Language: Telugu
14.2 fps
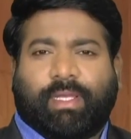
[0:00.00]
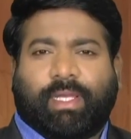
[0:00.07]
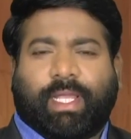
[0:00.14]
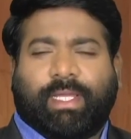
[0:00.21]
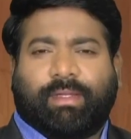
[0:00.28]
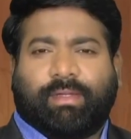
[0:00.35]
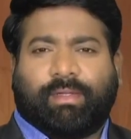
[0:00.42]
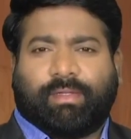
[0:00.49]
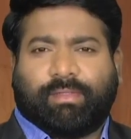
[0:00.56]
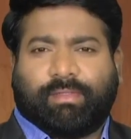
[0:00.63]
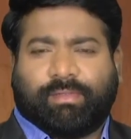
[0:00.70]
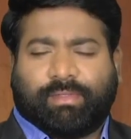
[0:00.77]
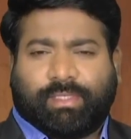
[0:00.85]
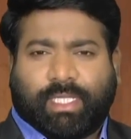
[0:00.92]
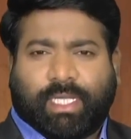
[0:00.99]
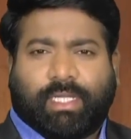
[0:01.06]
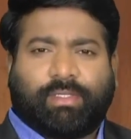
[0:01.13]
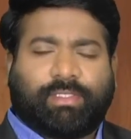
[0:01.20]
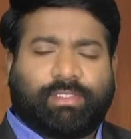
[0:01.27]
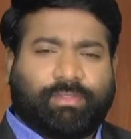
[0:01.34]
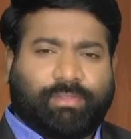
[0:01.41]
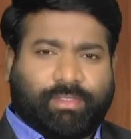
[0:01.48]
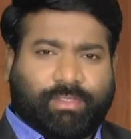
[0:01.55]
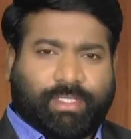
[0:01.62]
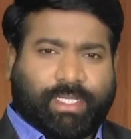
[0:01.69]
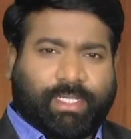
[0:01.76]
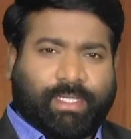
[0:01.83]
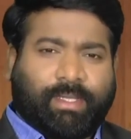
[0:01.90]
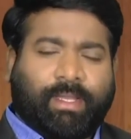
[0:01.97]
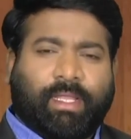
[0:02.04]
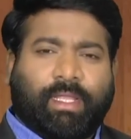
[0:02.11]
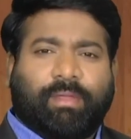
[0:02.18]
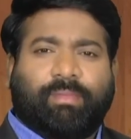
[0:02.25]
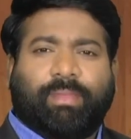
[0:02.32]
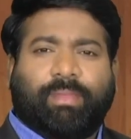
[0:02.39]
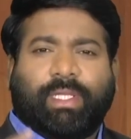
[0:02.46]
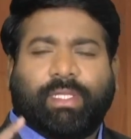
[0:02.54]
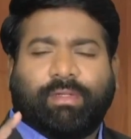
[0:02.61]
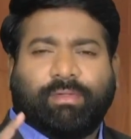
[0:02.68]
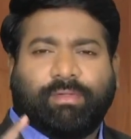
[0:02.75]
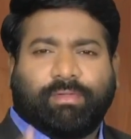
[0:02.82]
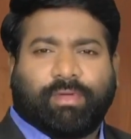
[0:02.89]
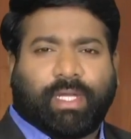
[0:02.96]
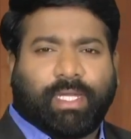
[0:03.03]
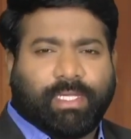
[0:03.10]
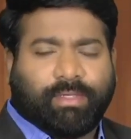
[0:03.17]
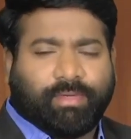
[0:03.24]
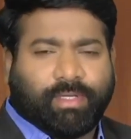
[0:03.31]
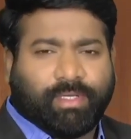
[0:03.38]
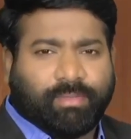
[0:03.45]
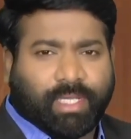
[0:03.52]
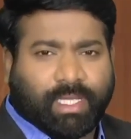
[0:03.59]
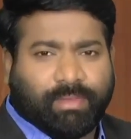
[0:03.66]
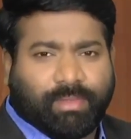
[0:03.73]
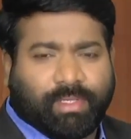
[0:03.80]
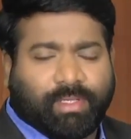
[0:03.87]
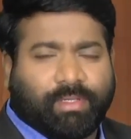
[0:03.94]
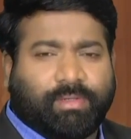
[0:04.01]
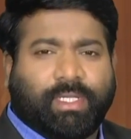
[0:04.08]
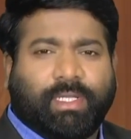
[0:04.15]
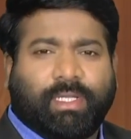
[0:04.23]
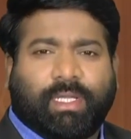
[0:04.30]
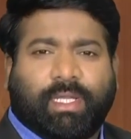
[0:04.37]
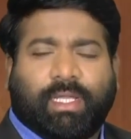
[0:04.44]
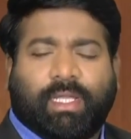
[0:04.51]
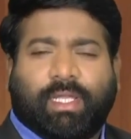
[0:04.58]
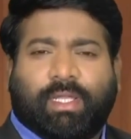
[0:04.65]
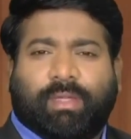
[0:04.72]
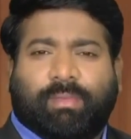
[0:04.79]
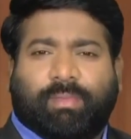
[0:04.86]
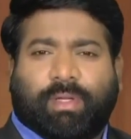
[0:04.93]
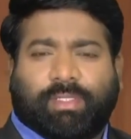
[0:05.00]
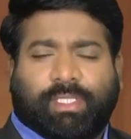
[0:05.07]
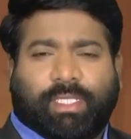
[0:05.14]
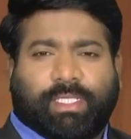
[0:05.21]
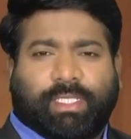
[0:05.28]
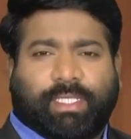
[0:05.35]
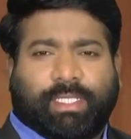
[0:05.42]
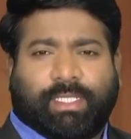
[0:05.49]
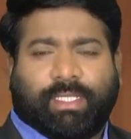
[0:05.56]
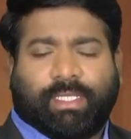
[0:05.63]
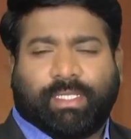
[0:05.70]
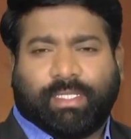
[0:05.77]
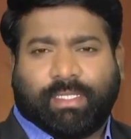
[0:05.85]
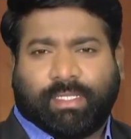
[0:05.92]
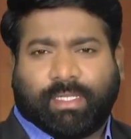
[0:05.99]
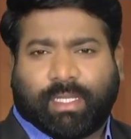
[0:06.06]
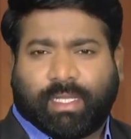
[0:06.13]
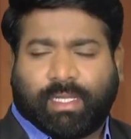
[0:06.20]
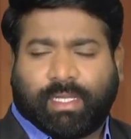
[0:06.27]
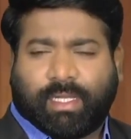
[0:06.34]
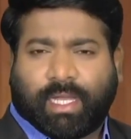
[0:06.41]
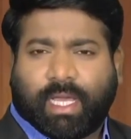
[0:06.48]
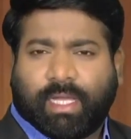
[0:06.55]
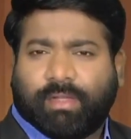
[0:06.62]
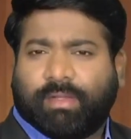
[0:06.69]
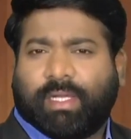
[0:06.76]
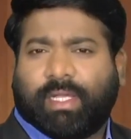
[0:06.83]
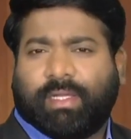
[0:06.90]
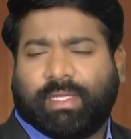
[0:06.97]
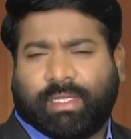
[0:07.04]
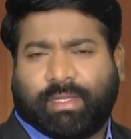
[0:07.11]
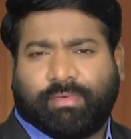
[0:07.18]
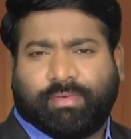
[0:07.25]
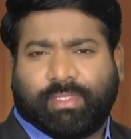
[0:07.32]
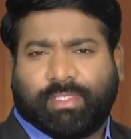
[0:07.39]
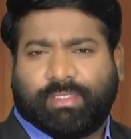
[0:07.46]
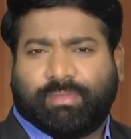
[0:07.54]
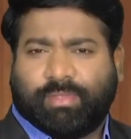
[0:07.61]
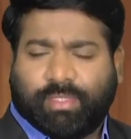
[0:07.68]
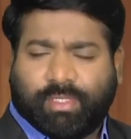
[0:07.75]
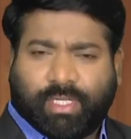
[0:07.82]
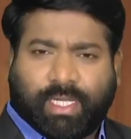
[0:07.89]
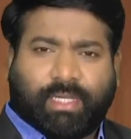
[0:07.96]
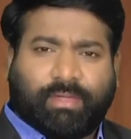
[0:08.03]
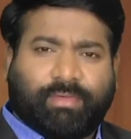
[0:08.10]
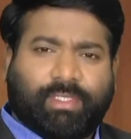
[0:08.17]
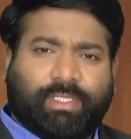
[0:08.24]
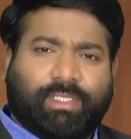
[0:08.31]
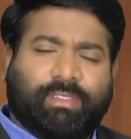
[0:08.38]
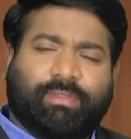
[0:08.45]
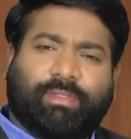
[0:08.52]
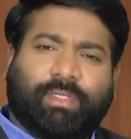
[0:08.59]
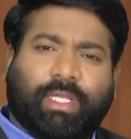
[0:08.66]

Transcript: లైన్లు తేడా వస్తుంటుంటాయి మీరు వాడేటువంటి బైబిల్లో కూడా బహుశా అది నాలుగో లైన్ అవ్వచ్చు మూడో లైన్ అవ్వచ్చు